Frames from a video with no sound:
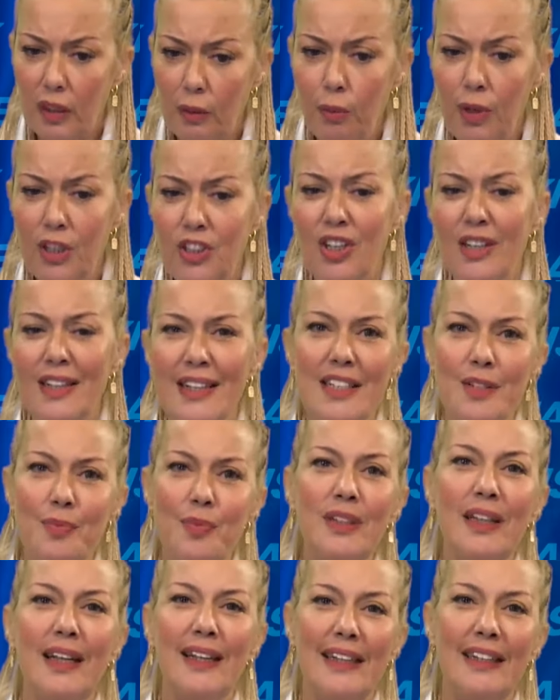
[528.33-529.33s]
Başak
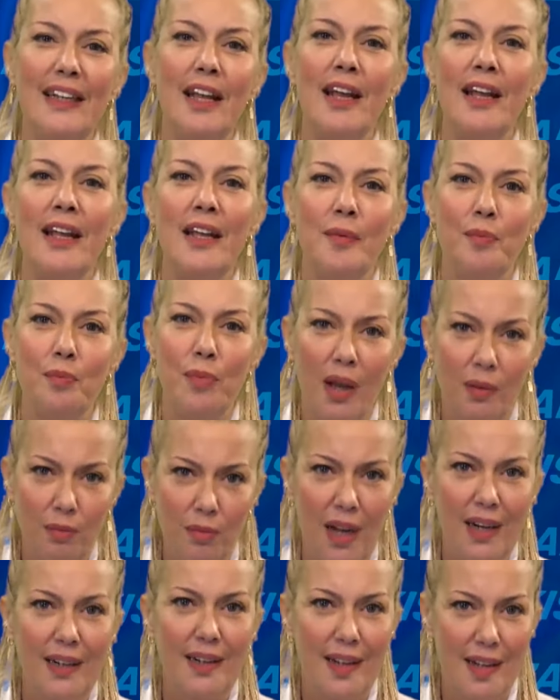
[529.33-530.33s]
ismi de yine ben
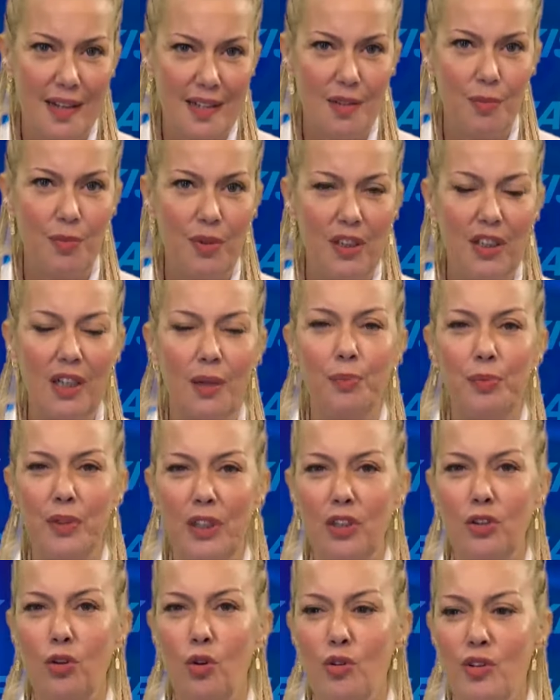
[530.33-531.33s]
merkezli bir
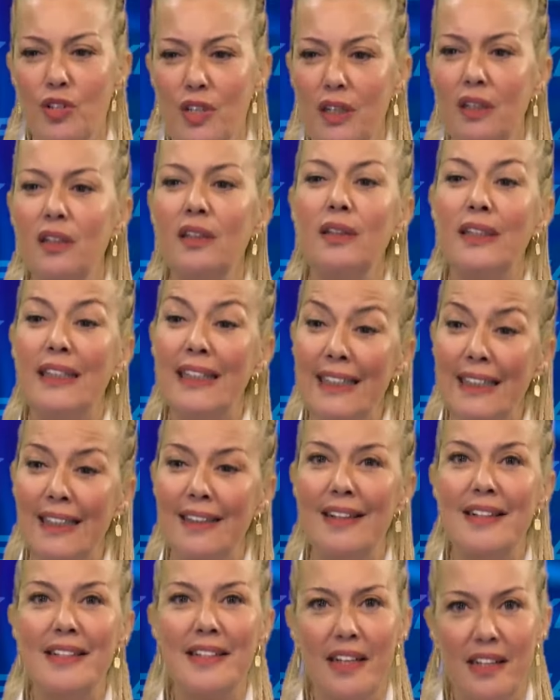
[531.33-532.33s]
yapıyı gösterir.
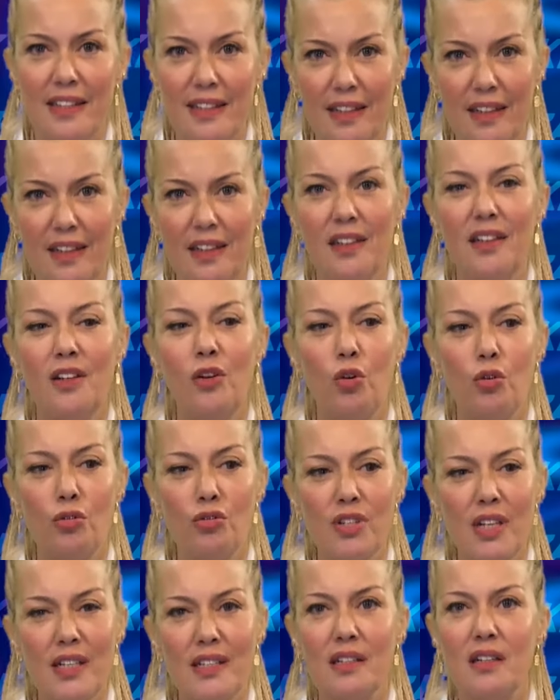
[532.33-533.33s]
Yine de sezgileri, ön
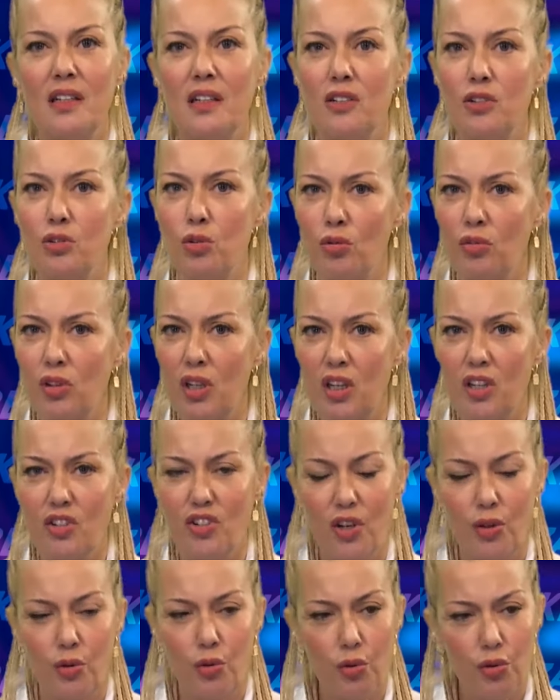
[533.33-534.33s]
sezileri son
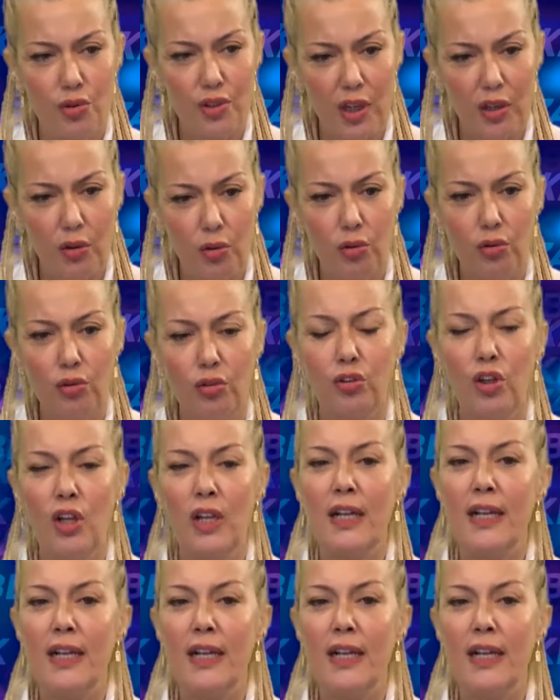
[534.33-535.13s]
derece yüksek olur.